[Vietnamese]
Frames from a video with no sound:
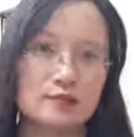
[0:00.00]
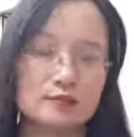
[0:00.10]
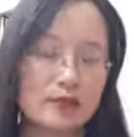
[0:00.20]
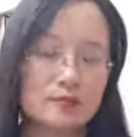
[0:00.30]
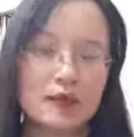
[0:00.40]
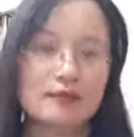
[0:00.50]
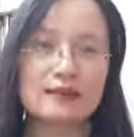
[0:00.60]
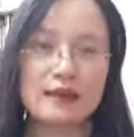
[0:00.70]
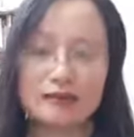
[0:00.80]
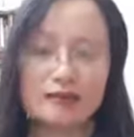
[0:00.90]
tách bạch
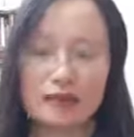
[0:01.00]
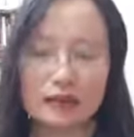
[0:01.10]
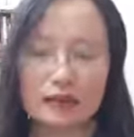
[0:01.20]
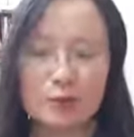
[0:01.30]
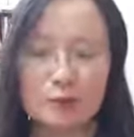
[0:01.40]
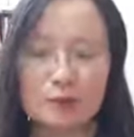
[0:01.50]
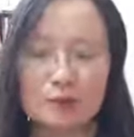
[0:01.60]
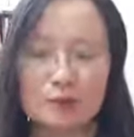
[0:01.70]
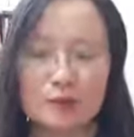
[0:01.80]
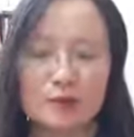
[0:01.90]
ra nó khác nhau
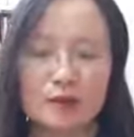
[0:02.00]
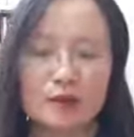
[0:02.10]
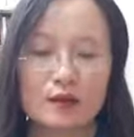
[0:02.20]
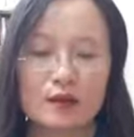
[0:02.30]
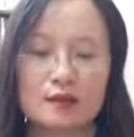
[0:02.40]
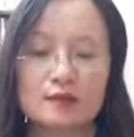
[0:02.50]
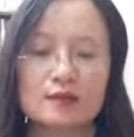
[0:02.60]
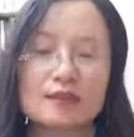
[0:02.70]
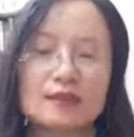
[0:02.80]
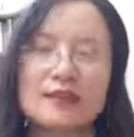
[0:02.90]
à,
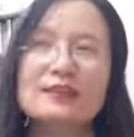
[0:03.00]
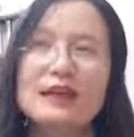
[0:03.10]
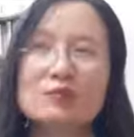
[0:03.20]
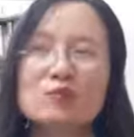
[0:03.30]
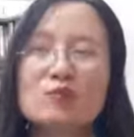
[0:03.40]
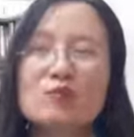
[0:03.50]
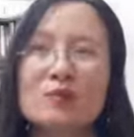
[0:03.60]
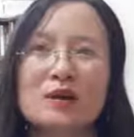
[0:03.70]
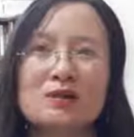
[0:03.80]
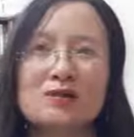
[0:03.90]
cái cảm xúc
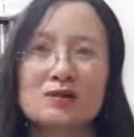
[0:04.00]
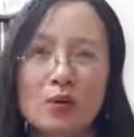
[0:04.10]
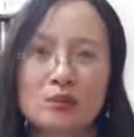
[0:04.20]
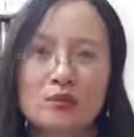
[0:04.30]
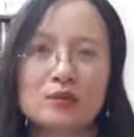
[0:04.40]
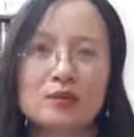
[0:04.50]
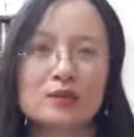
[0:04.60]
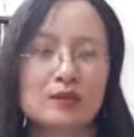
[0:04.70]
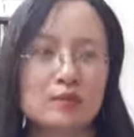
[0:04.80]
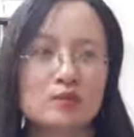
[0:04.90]
mà nước đôi
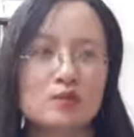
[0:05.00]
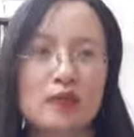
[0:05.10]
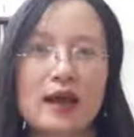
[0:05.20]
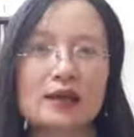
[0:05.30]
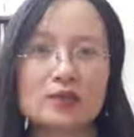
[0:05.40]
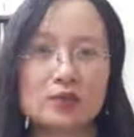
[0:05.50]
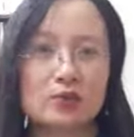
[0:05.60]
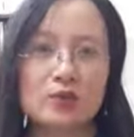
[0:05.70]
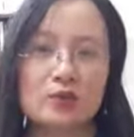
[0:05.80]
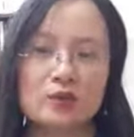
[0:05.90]
cái cảm xúc hai
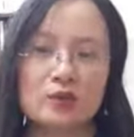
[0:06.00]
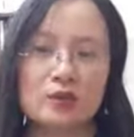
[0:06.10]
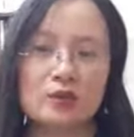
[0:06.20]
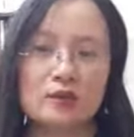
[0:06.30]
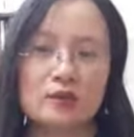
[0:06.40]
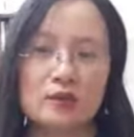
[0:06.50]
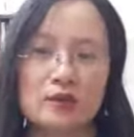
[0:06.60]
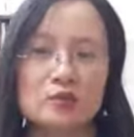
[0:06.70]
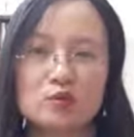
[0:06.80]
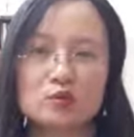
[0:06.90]
chiều à,
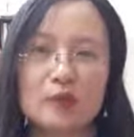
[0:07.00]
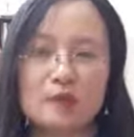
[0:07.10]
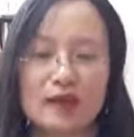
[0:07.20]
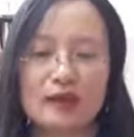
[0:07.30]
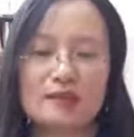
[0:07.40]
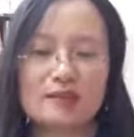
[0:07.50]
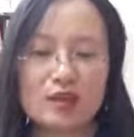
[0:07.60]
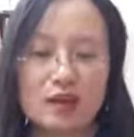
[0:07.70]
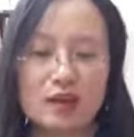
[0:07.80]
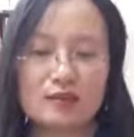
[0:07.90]
cảm xúc nhập nhằn như
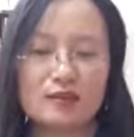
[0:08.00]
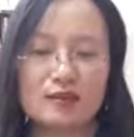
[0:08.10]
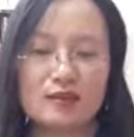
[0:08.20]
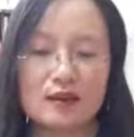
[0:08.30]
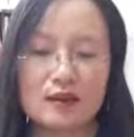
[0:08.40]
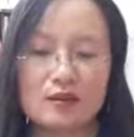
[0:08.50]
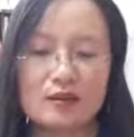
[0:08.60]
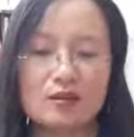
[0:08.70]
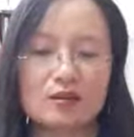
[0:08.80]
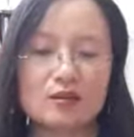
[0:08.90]
thế thì
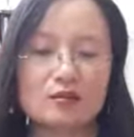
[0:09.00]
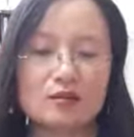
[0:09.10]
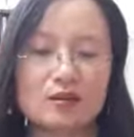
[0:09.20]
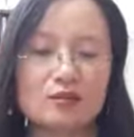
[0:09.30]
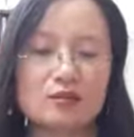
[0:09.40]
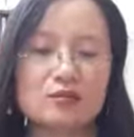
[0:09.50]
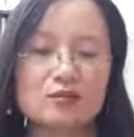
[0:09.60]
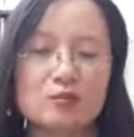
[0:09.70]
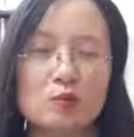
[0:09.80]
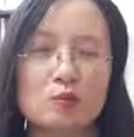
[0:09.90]
nó khiến cho cái
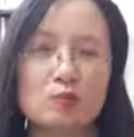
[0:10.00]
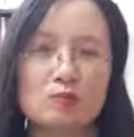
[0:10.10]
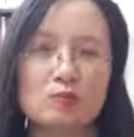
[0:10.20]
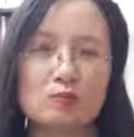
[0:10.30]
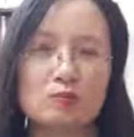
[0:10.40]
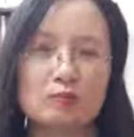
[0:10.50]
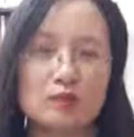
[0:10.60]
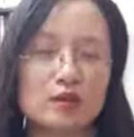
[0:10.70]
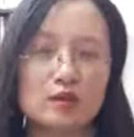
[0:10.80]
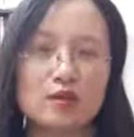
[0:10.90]
người trong cuộc
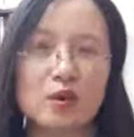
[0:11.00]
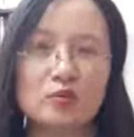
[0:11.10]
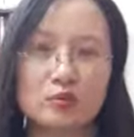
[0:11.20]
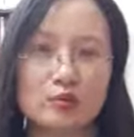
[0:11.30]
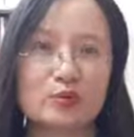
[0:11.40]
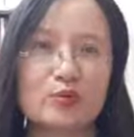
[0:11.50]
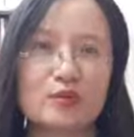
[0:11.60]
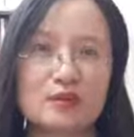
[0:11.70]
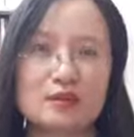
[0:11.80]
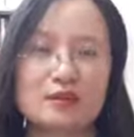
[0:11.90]
rất là khó chịu
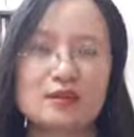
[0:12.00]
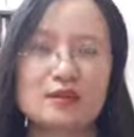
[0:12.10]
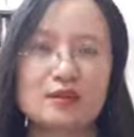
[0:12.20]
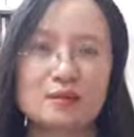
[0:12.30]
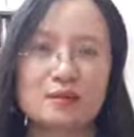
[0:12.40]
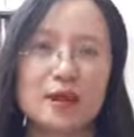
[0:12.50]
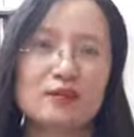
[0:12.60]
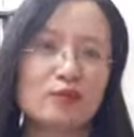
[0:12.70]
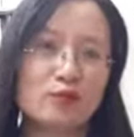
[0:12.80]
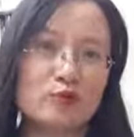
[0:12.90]
rất là
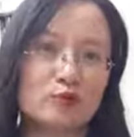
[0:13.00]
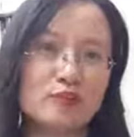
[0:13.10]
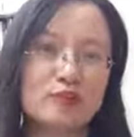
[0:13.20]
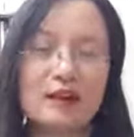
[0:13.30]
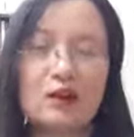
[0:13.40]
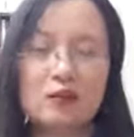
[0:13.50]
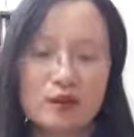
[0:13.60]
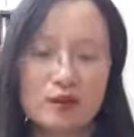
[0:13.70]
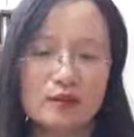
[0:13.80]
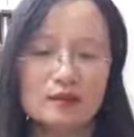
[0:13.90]
painful rất là đau
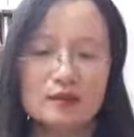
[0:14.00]
đớn